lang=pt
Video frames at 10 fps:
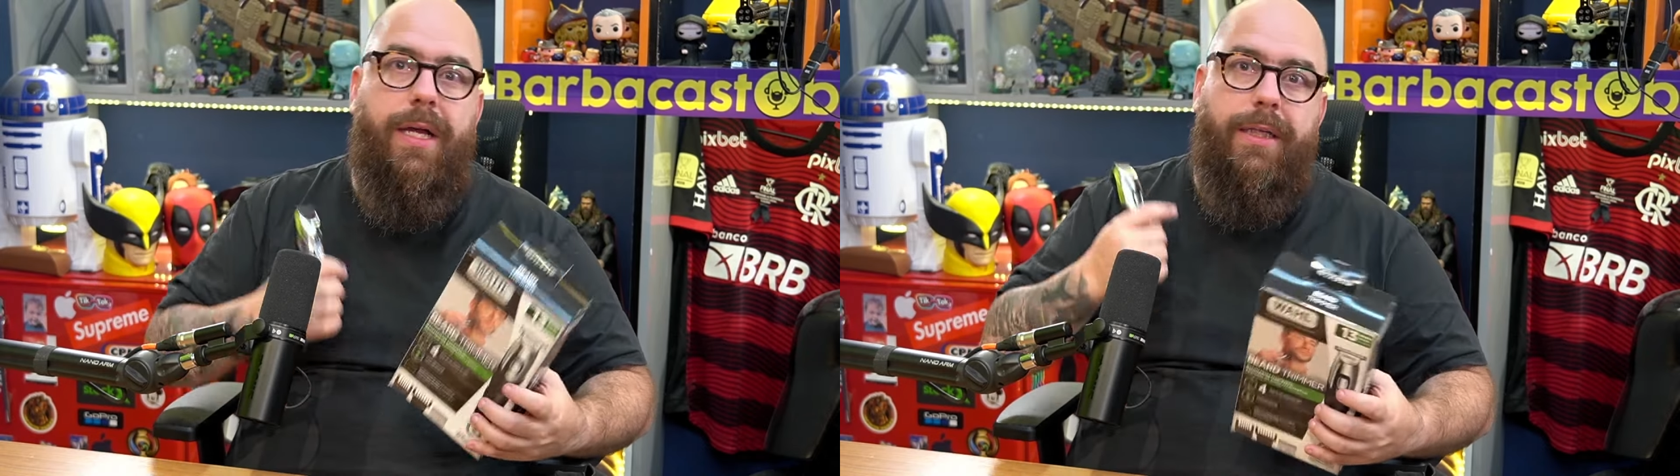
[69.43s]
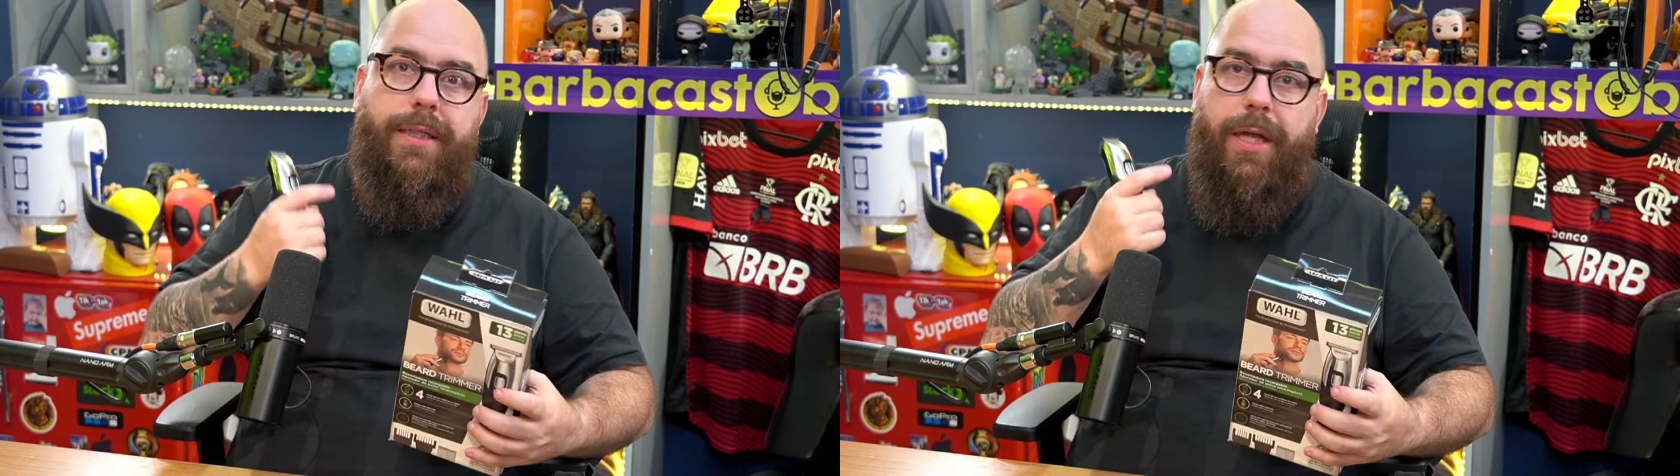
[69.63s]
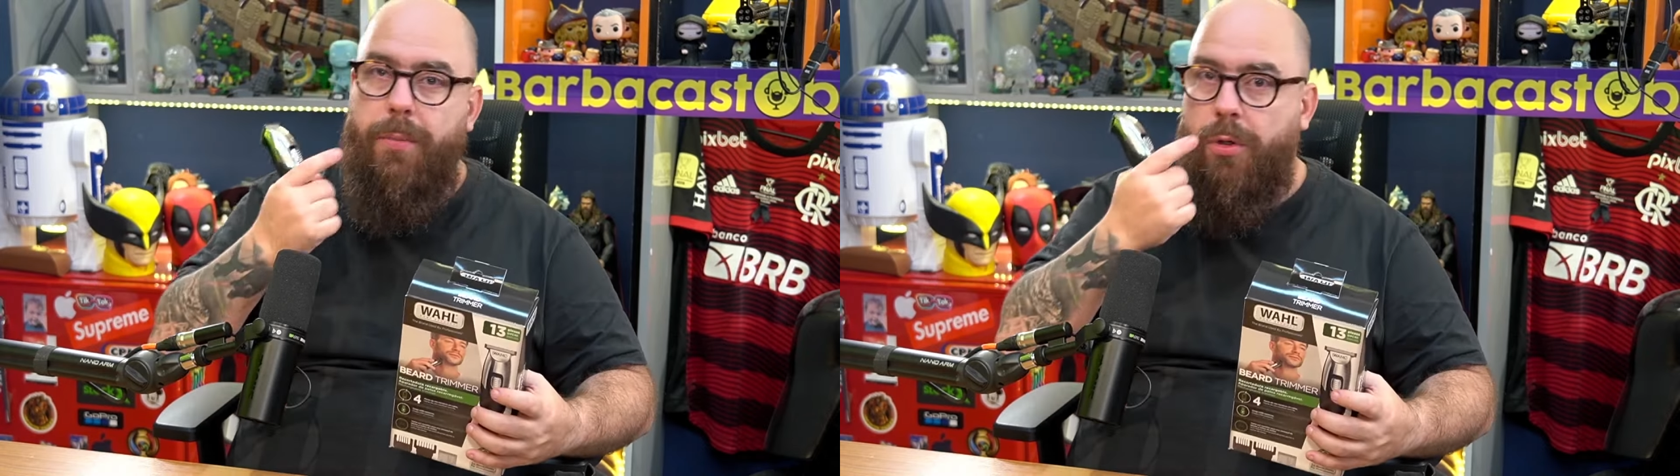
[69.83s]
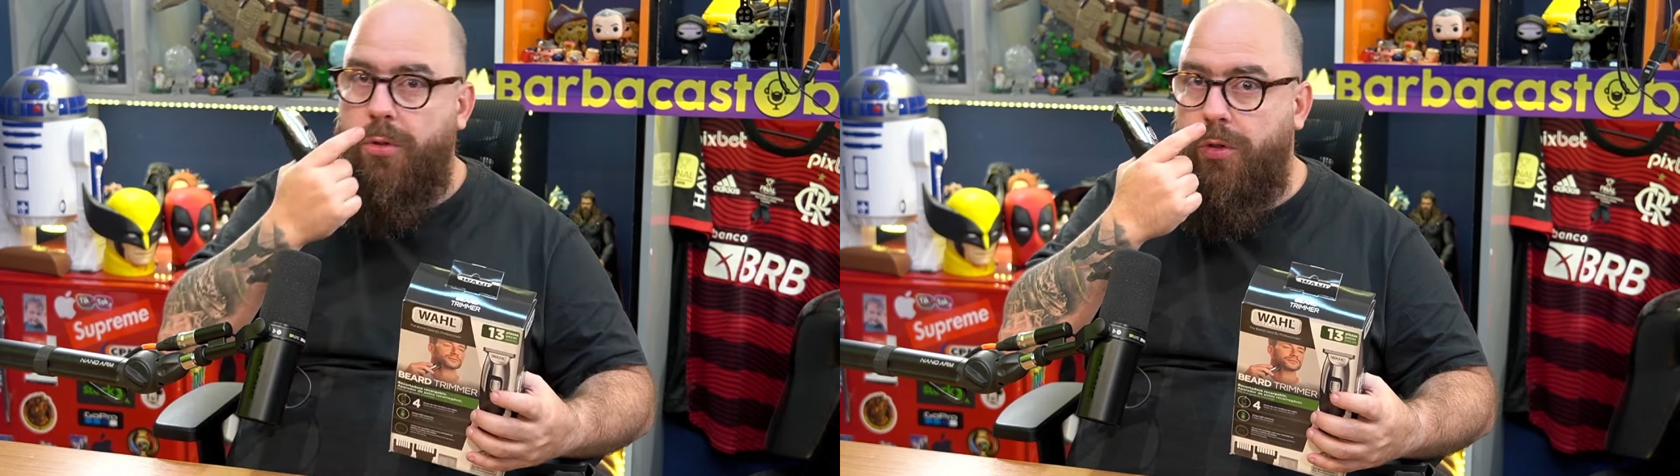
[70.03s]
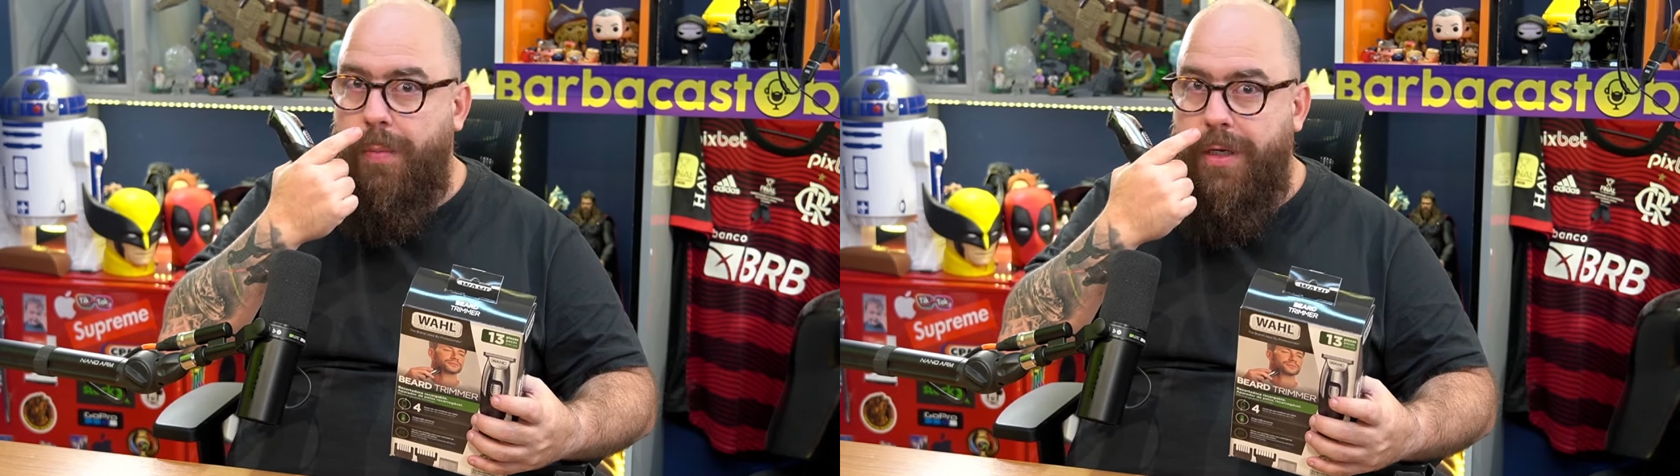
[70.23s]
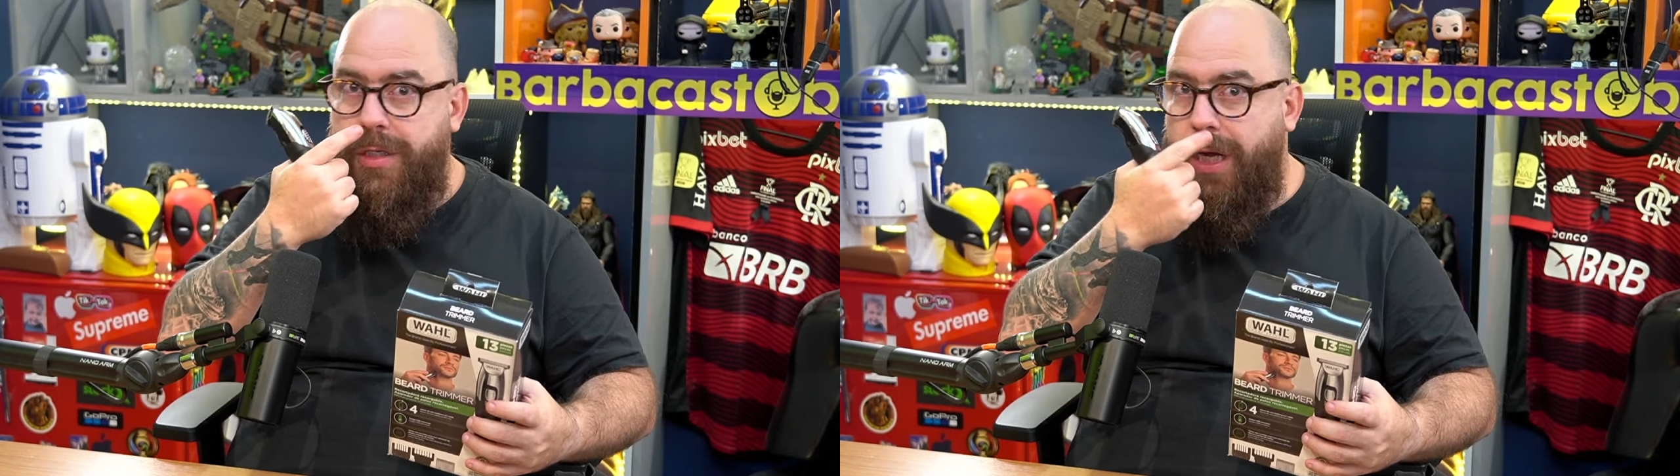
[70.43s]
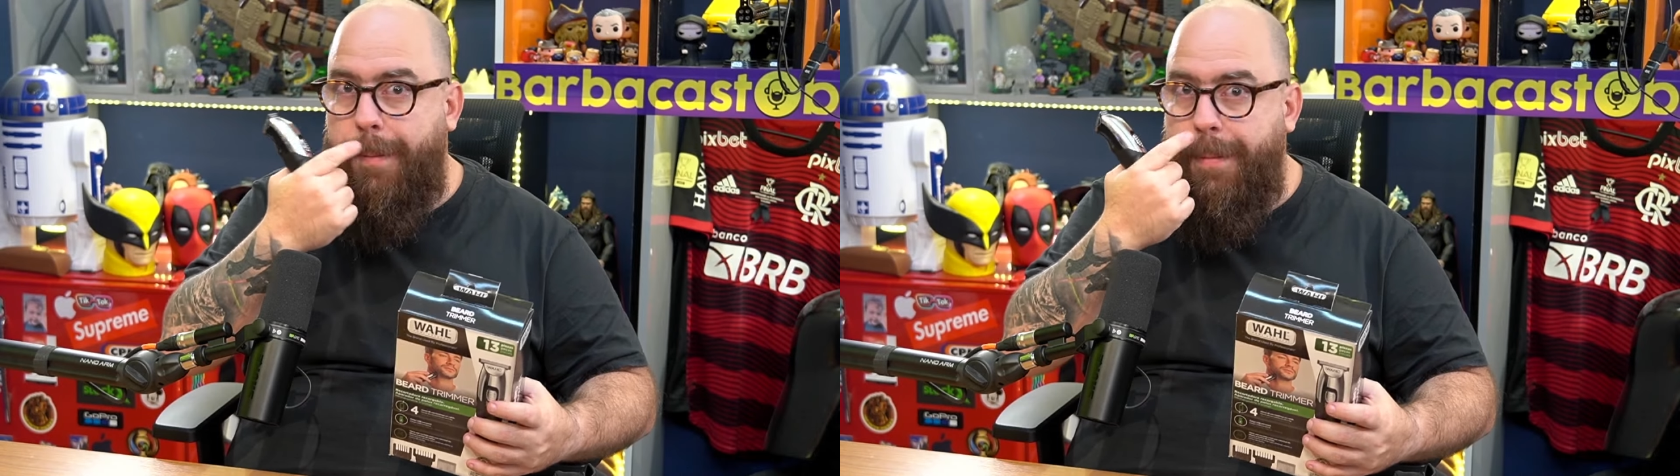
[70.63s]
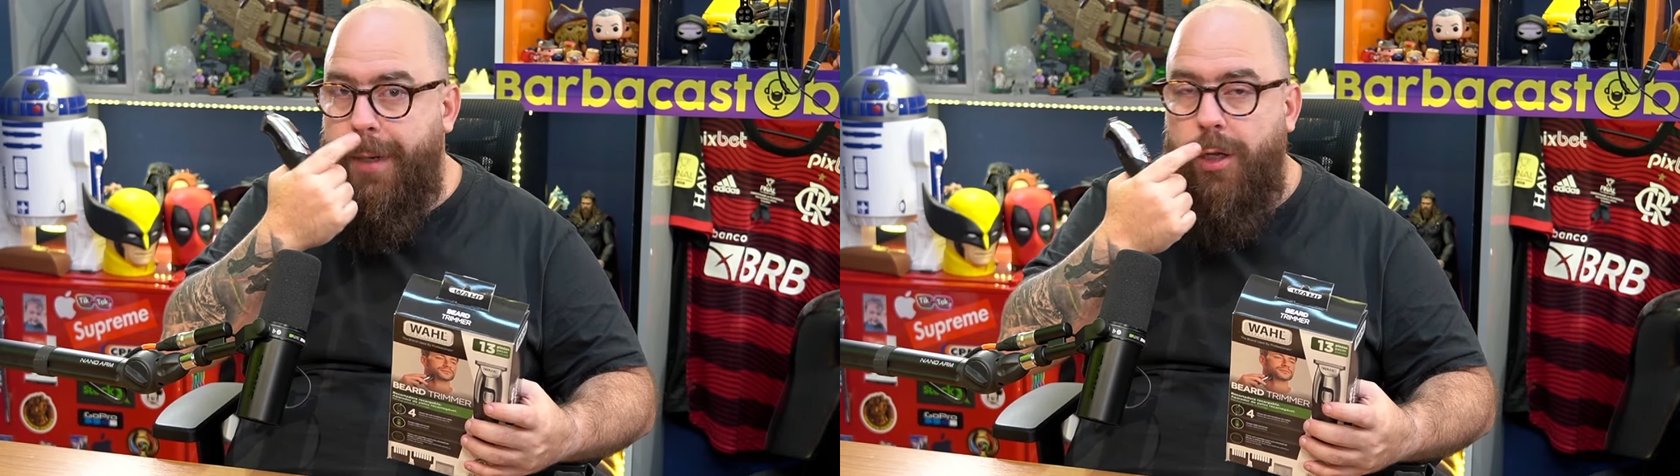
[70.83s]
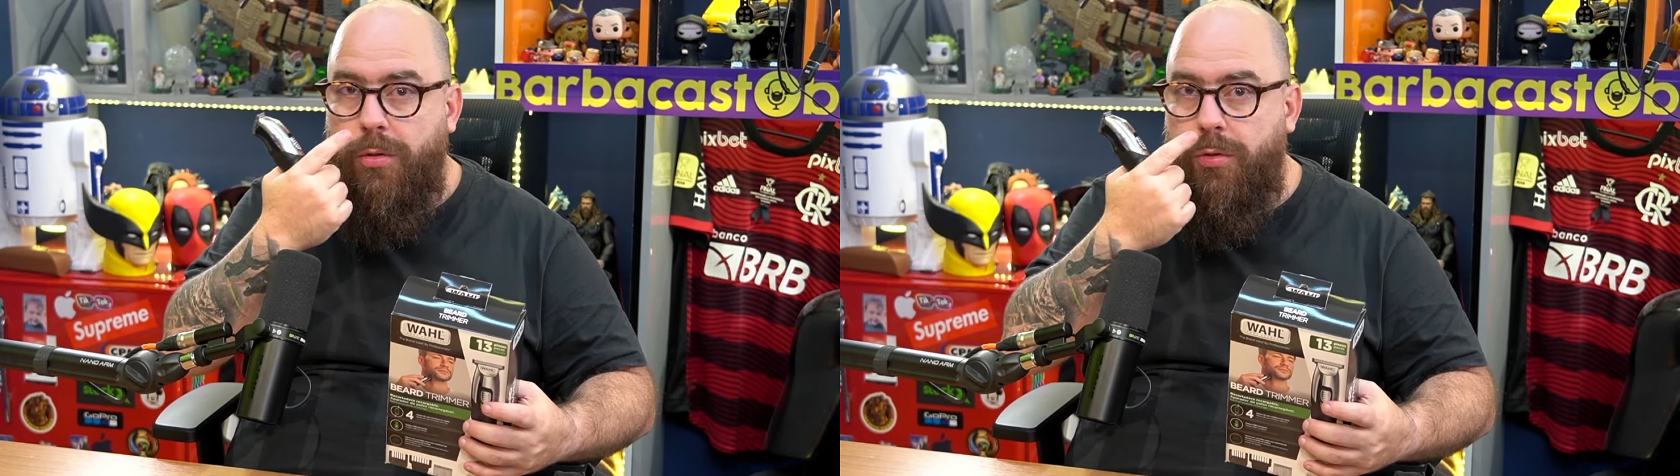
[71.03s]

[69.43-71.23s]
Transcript: tem o produto para tirar pelo do